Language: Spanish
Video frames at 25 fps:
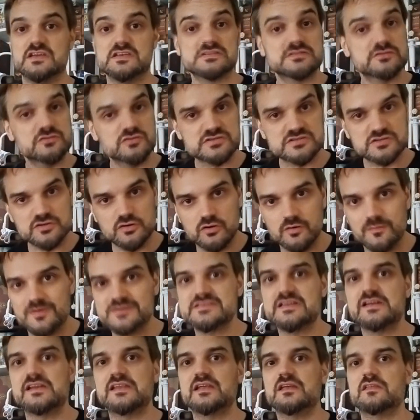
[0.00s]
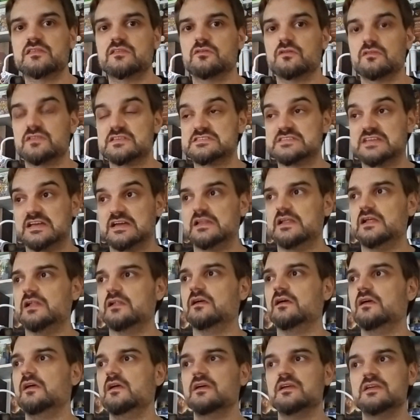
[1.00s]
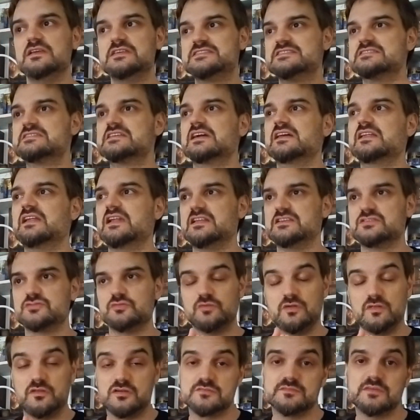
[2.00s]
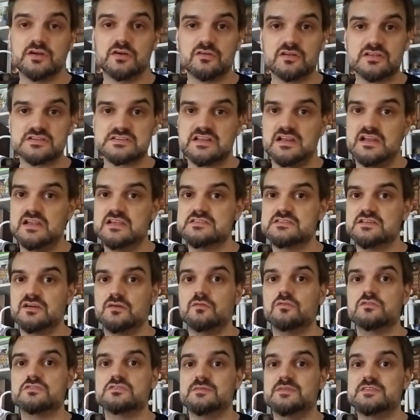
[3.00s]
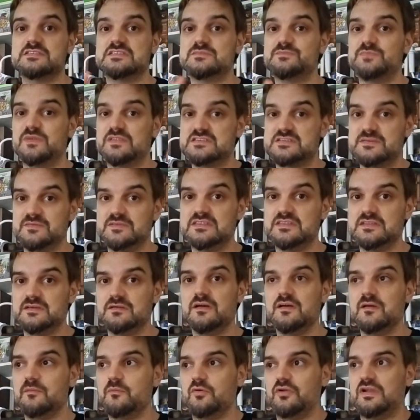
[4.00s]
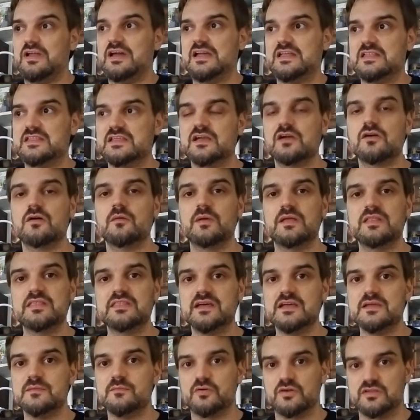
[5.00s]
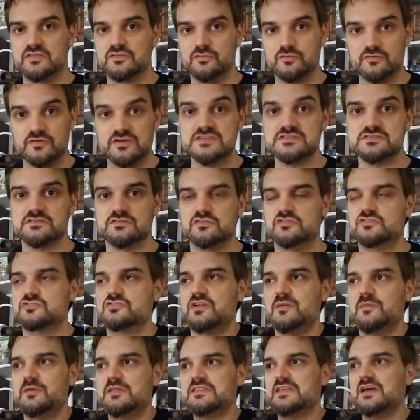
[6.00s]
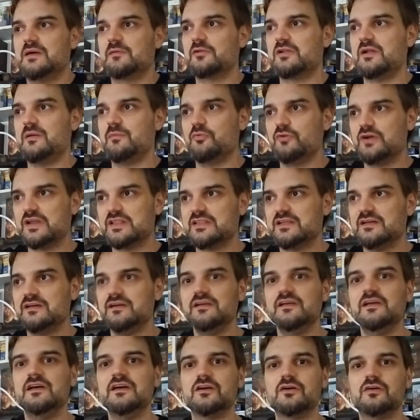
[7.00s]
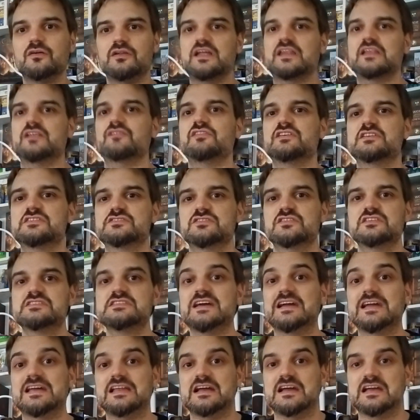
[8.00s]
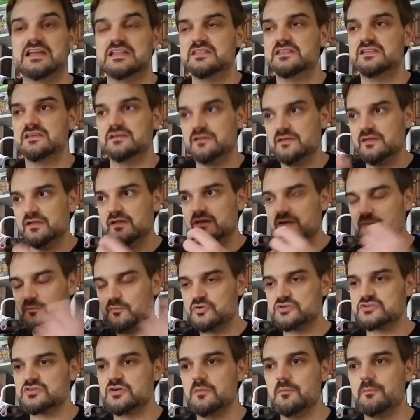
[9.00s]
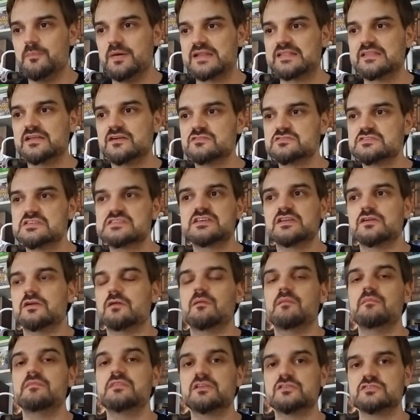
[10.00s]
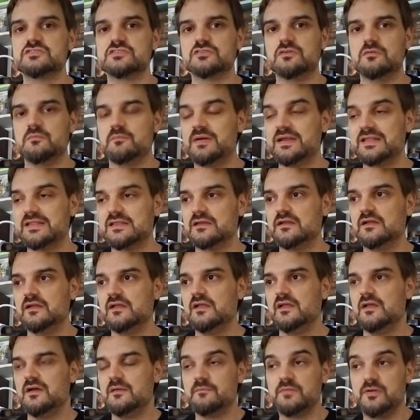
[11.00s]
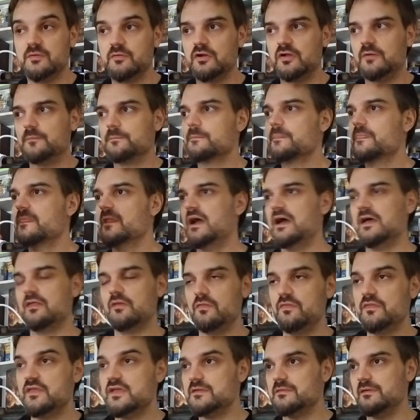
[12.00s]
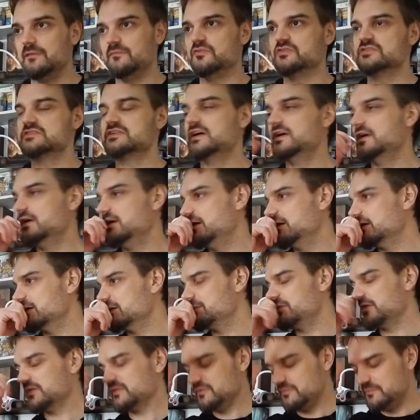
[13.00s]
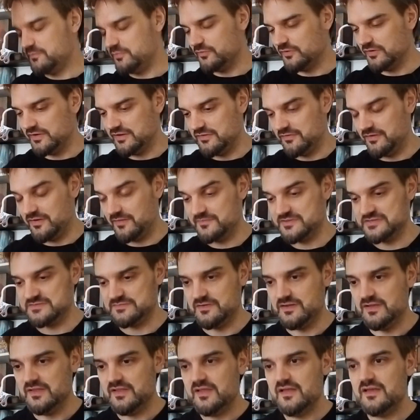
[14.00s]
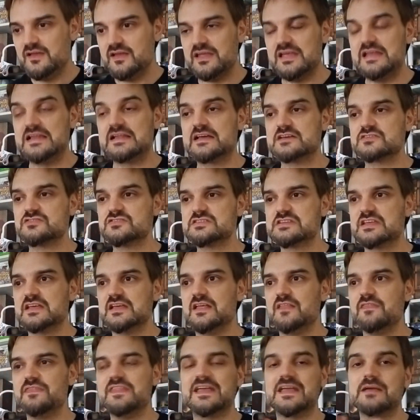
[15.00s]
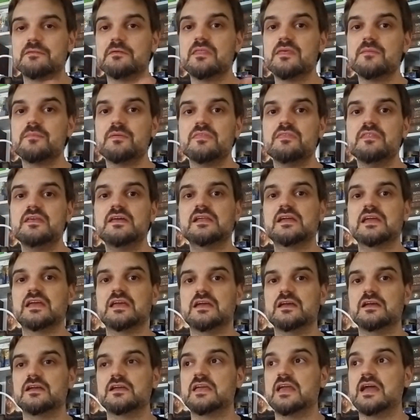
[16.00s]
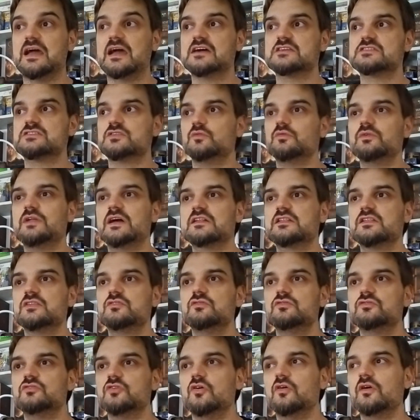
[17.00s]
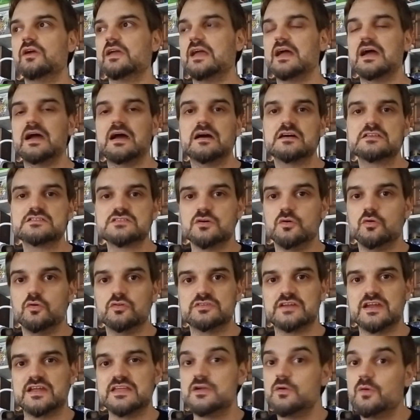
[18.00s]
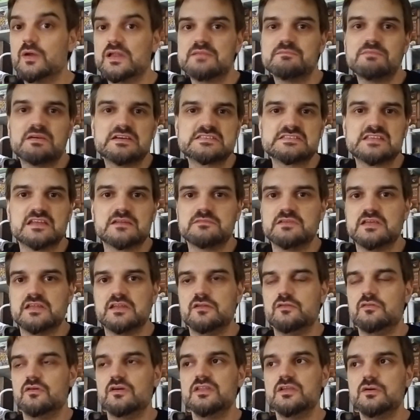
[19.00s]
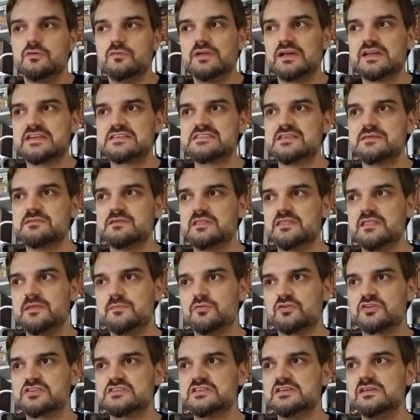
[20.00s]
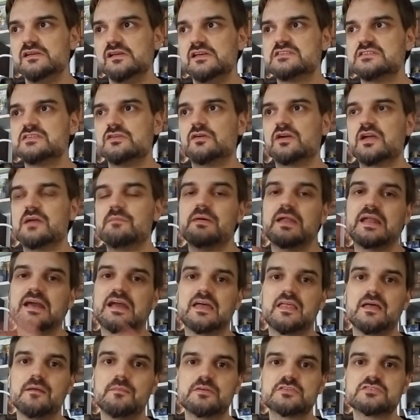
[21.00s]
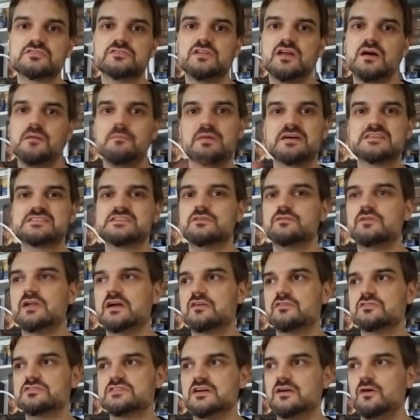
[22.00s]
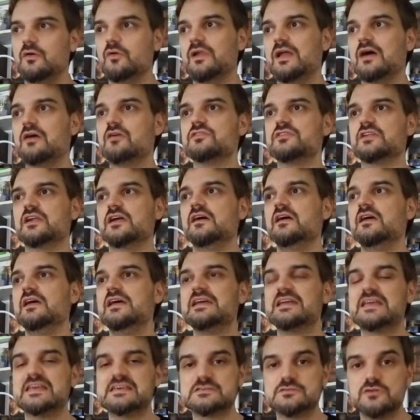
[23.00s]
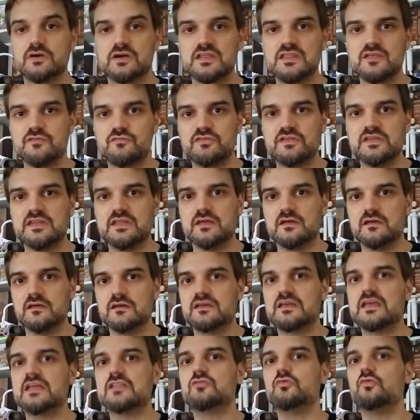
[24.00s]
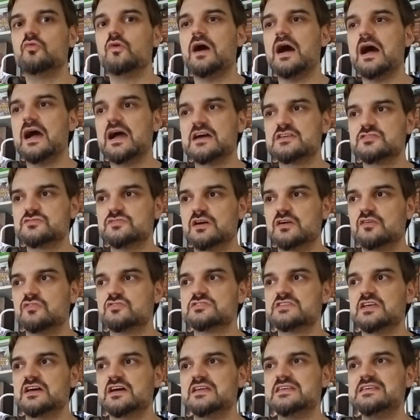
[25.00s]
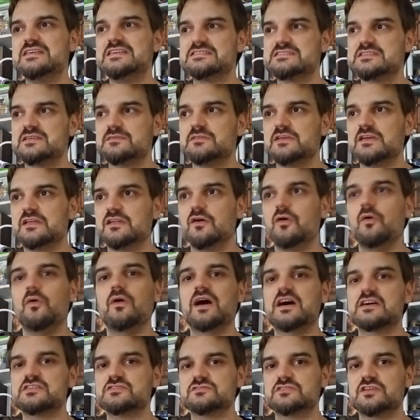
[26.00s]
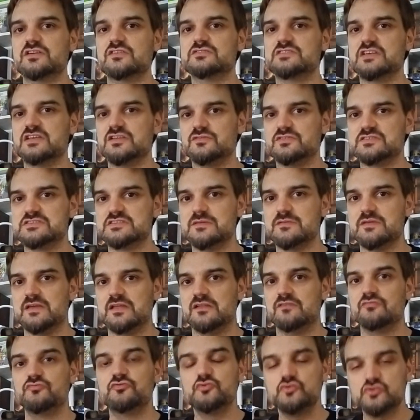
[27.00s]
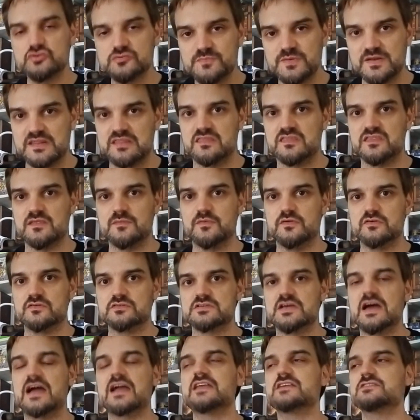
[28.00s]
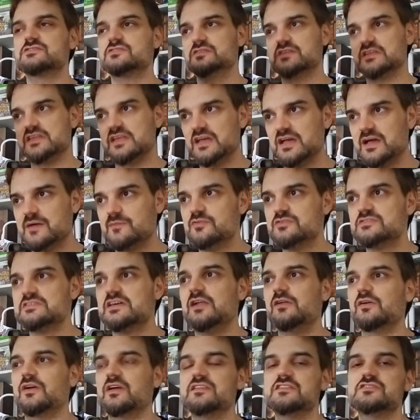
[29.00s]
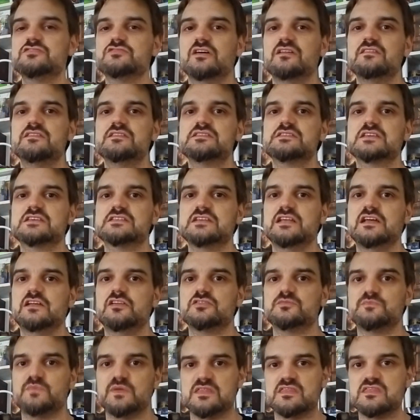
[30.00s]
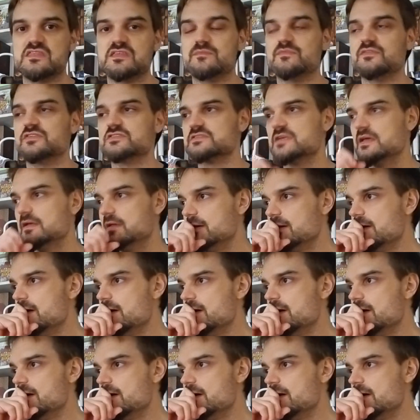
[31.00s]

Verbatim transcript: Esto es lo más enriquecedor de este canal. Y si este canal es uno de los mejores canales de juegos de mesas, precisamente por la gente que comenta y por todo esto. Yo solamente abro la puerta con las reflexiones a que la gente pues comparta cosas que normalmente no se comparten. Pero bueno, ¿a dónde íbamos? Eh, que he perdido un poco el hilo ahora mismo. El caso es que, ¿de qué va a depender que, que hagas una actitud o que hagas otra? ¿Y cuál va a estar bien? No hay ninguna que esté bien de por sí, sino que para cada persona va a ser una cosa o la otra. ¿Qué es lo que define que tú hagas una cosa y esté bien o hagas otra cosa y no esté bien? Tus principios. Aquí es donde llegamos a lo que he dicho antes, que serían los principios.